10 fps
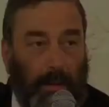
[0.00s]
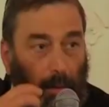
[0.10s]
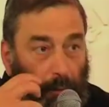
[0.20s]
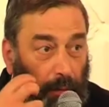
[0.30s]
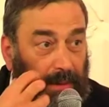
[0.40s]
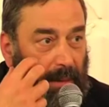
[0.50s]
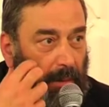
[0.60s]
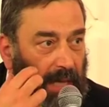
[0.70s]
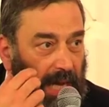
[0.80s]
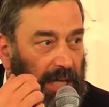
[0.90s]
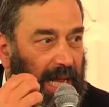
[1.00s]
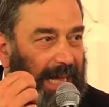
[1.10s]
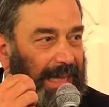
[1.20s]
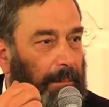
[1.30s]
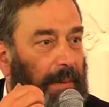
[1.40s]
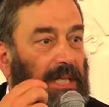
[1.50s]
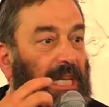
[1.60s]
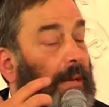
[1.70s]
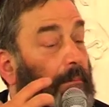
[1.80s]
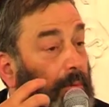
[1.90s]
Le faux témoignage est un des
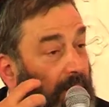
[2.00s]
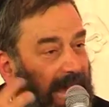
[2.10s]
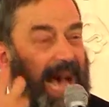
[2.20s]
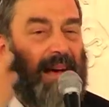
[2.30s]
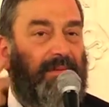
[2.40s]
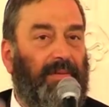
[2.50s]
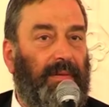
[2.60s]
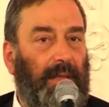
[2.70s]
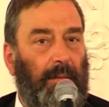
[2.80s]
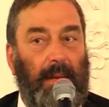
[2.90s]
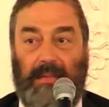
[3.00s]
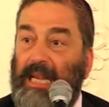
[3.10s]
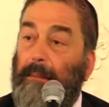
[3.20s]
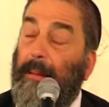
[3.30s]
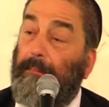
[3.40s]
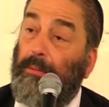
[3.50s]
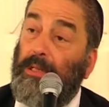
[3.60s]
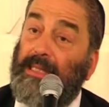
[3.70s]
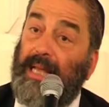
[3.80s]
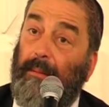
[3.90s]
péchés les plus graves, même s'il n'est pas
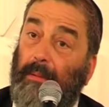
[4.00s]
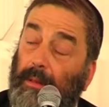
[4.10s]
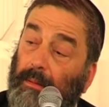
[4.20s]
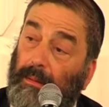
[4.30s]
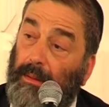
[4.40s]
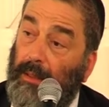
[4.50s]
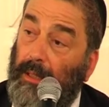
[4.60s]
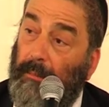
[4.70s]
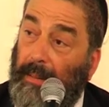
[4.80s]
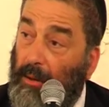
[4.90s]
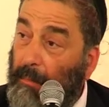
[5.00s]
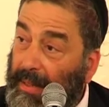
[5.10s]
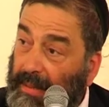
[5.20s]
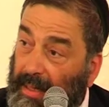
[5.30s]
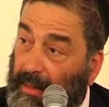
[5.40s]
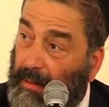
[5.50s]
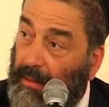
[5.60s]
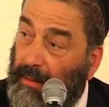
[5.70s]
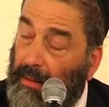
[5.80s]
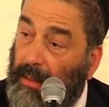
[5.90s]
punissable par le Beddin,
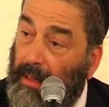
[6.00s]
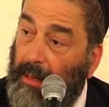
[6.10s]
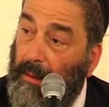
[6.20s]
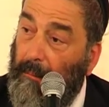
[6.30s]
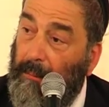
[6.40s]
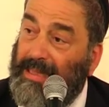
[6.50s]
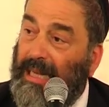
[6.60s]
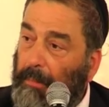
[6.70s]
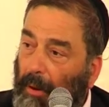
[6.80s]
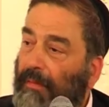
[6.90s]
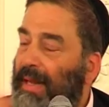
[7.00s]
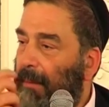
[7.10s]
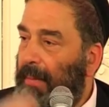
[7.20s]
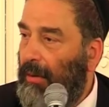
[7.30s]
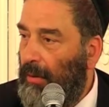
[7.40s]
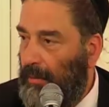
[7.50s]
parce qu'il profane la parole.